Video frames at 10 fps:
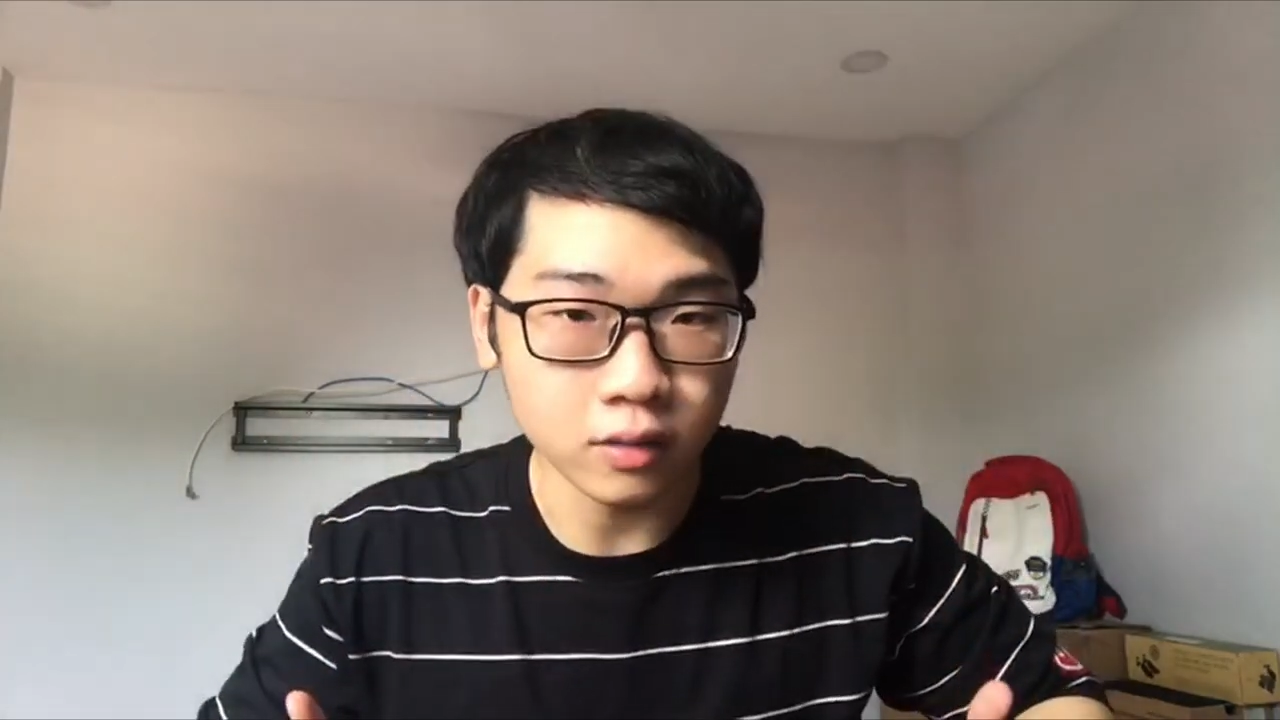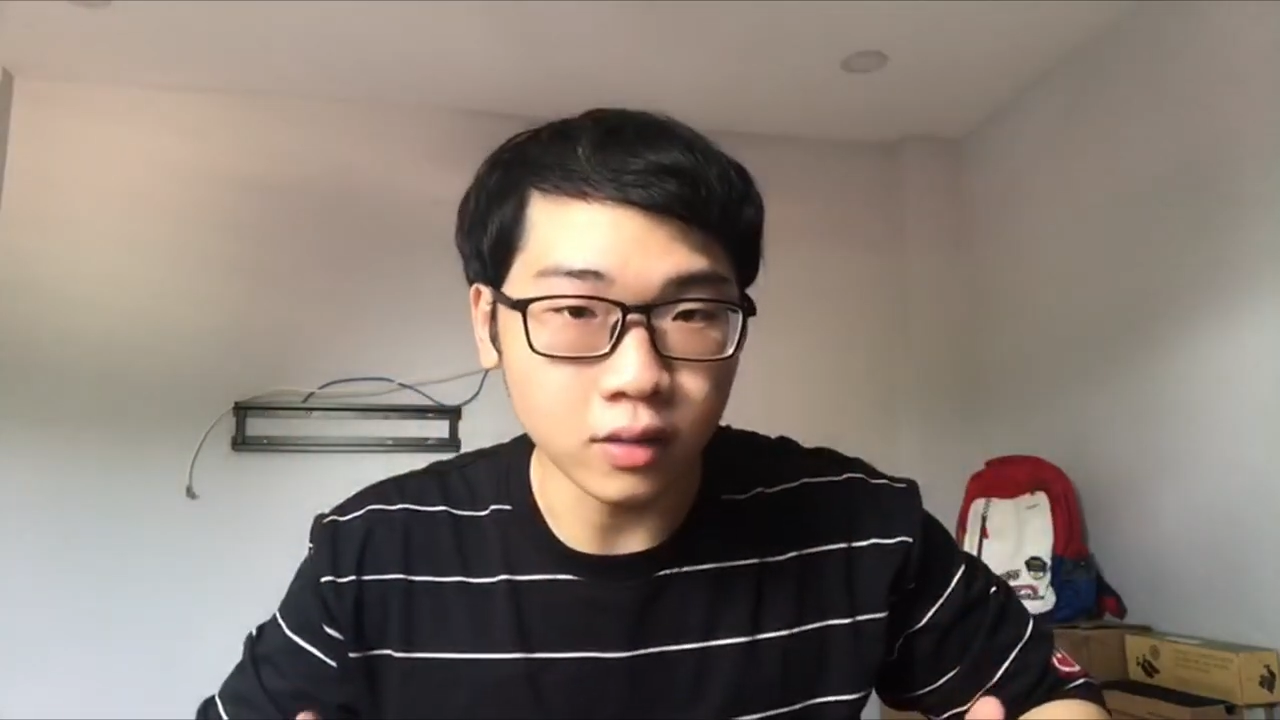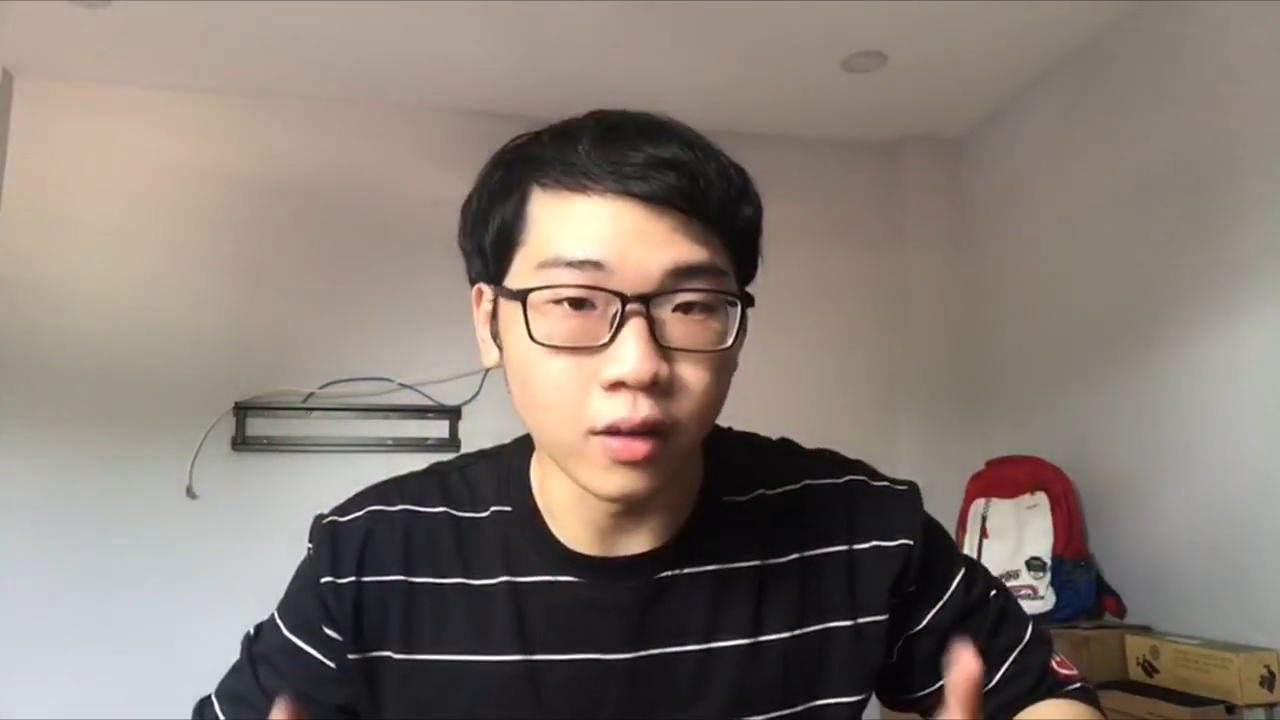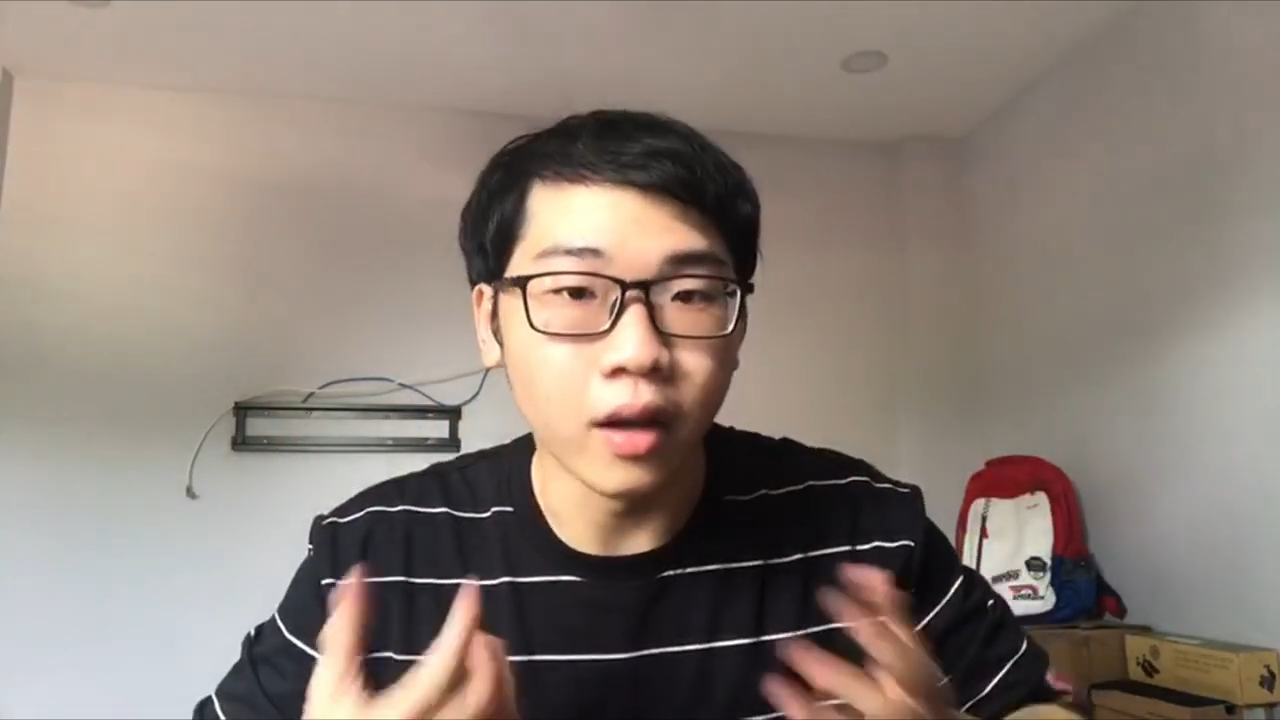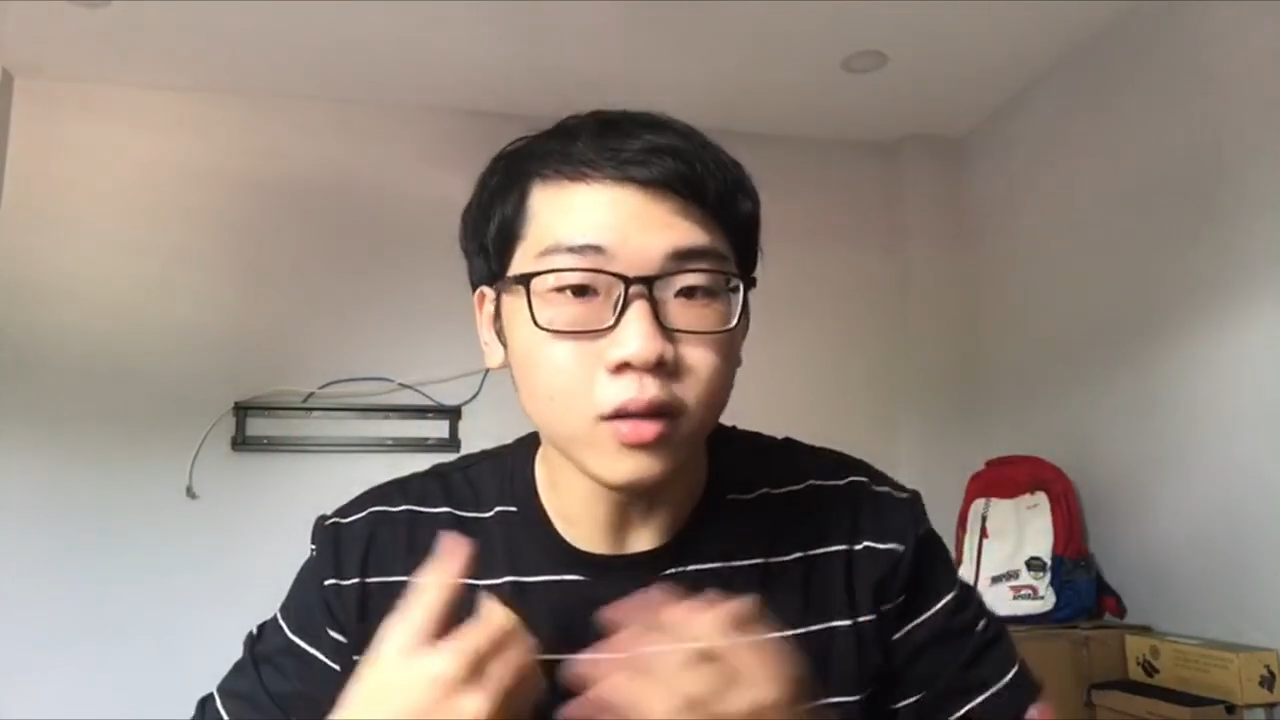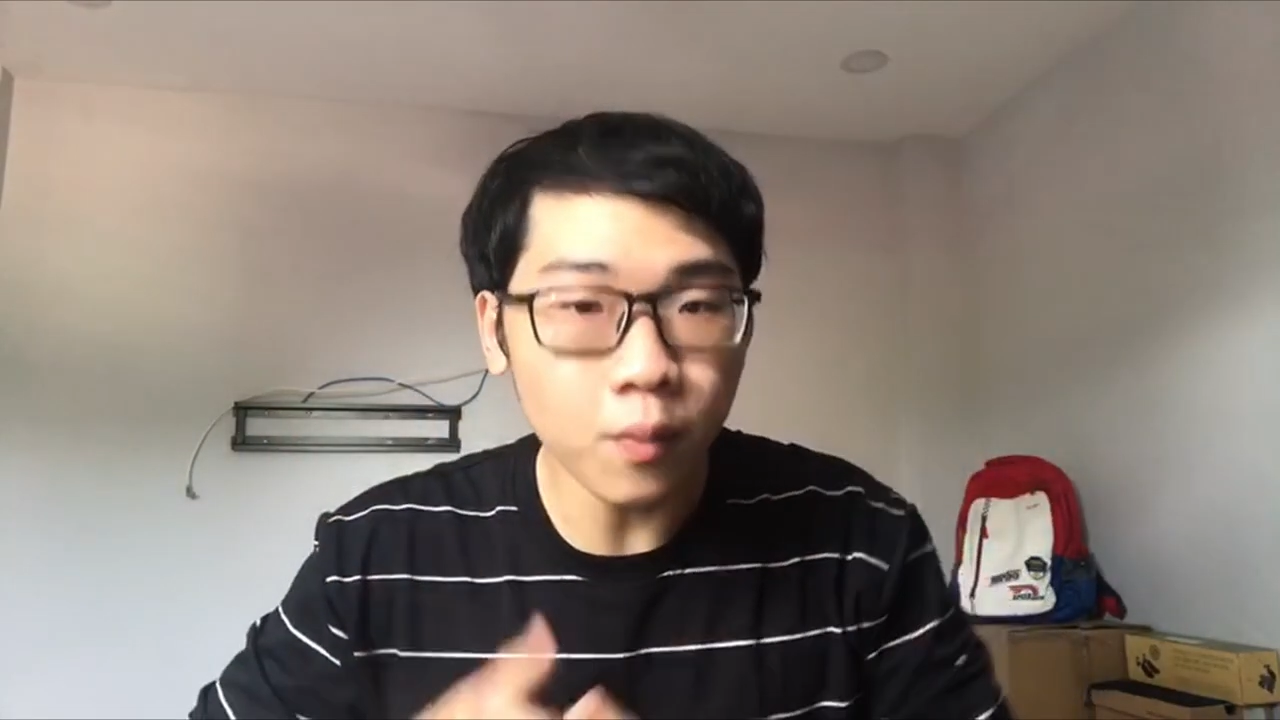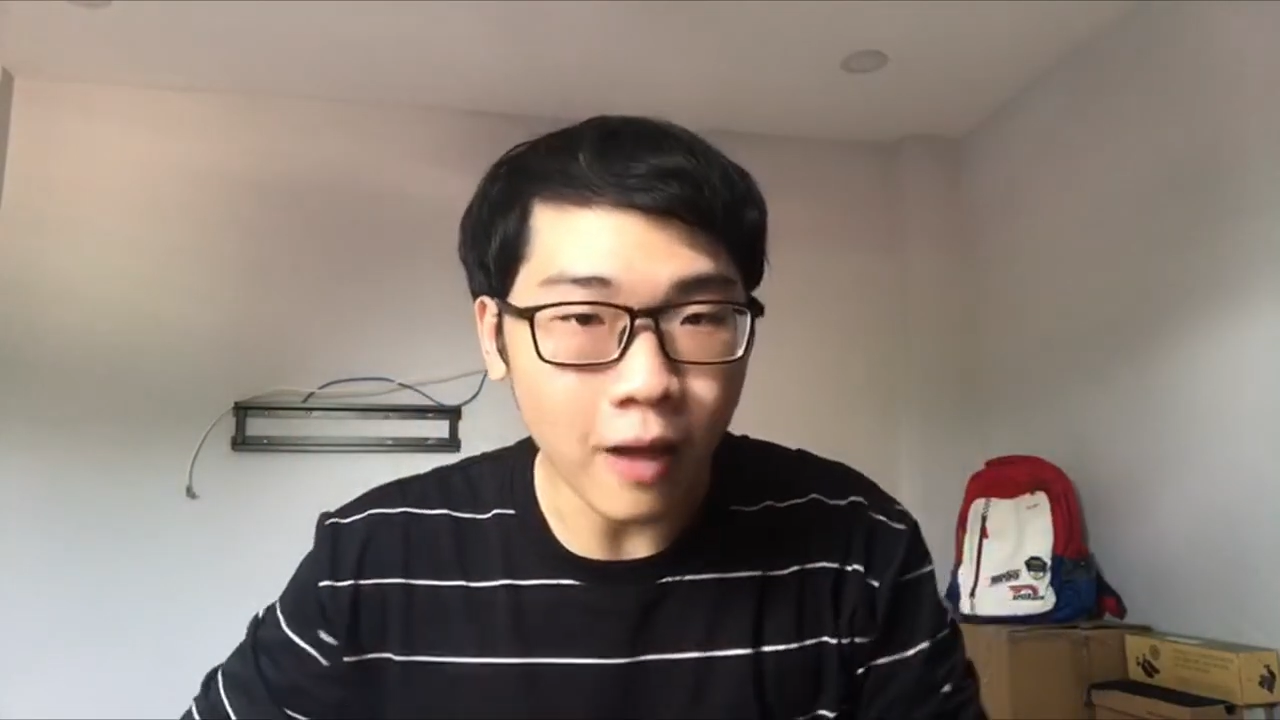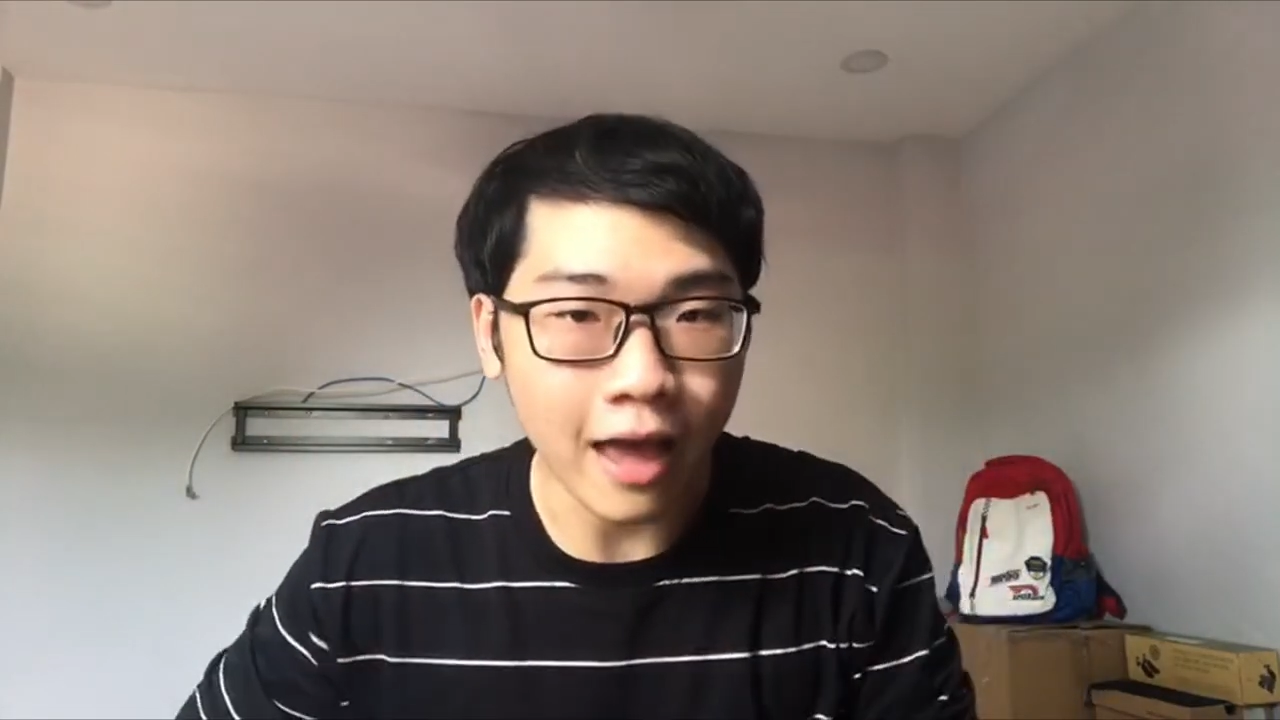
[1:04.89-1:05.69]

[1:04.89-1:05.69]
từ đó thúc